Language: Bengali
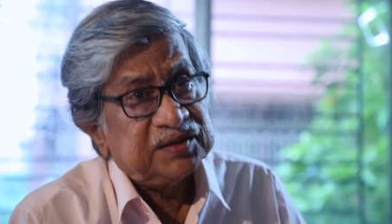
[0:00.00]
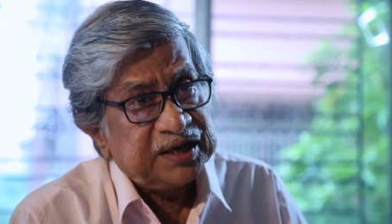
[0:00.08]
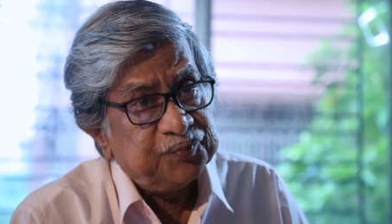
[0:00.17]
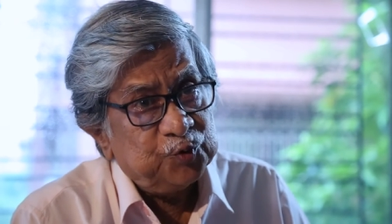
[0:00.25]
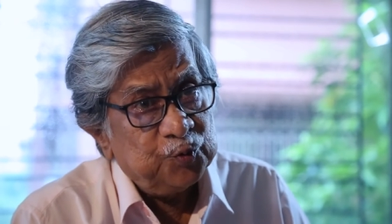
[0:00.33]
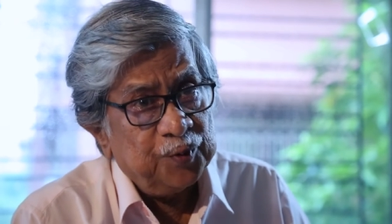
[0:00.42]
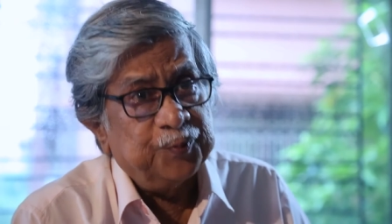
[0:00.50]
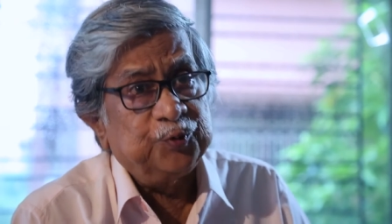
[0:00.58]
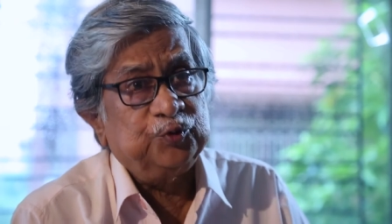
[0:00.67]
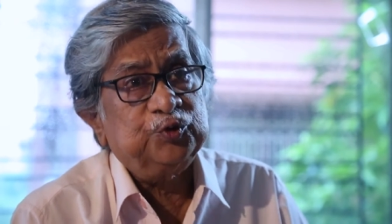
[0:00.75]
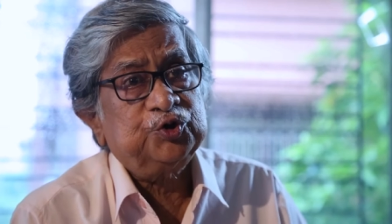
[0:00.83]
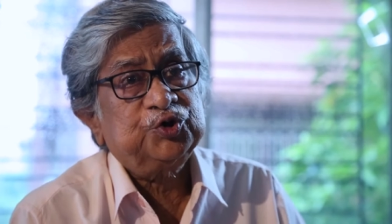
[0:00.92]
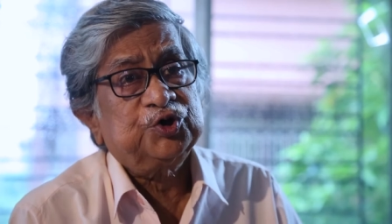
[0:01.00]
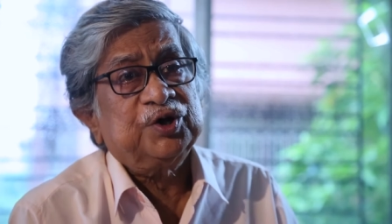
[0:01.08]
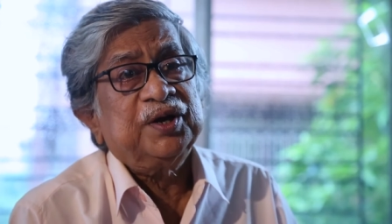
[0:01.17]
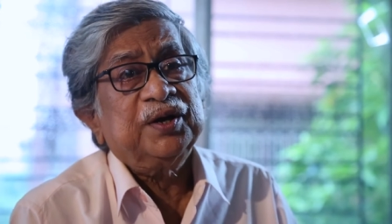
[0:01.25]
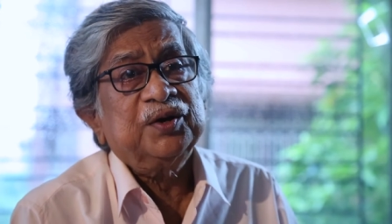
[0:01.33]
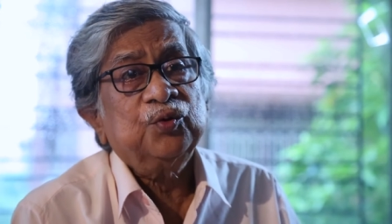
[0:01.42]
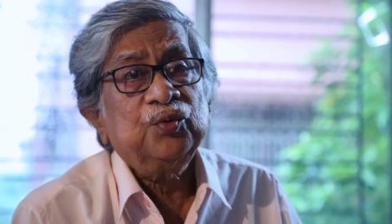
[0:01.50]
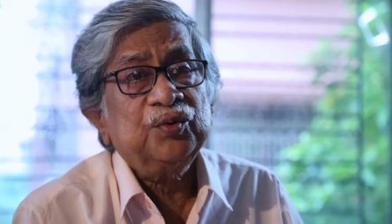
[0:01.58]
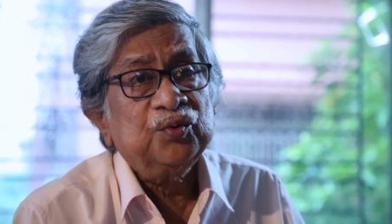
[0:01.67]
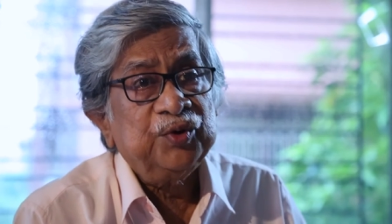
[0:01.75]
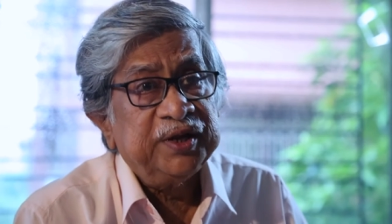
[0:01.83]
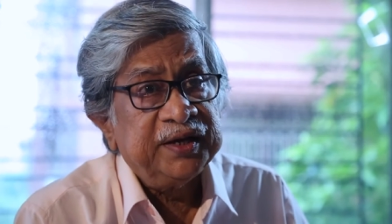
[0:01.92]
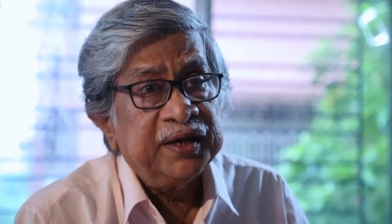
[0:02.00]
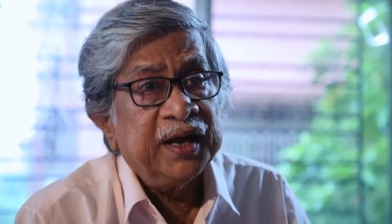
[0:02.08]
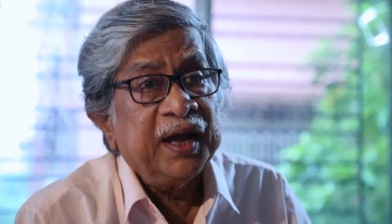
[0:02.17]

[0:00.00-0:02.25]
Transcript: সেই পূর্বপুরুষ উনি